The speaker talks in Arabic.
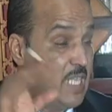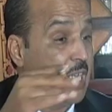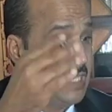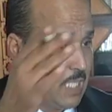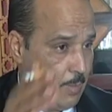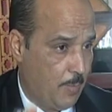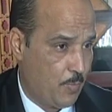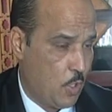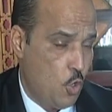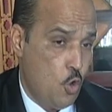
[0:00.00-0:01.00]
ناقصين خبره
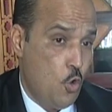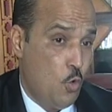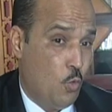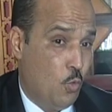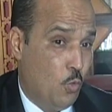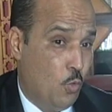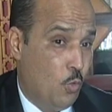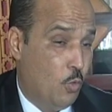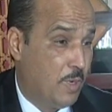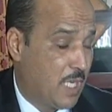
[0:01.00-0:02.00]

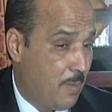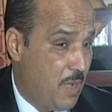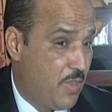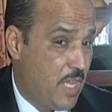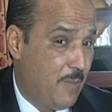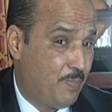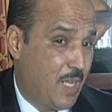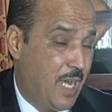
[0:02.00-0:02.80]
وبالرغم هذايا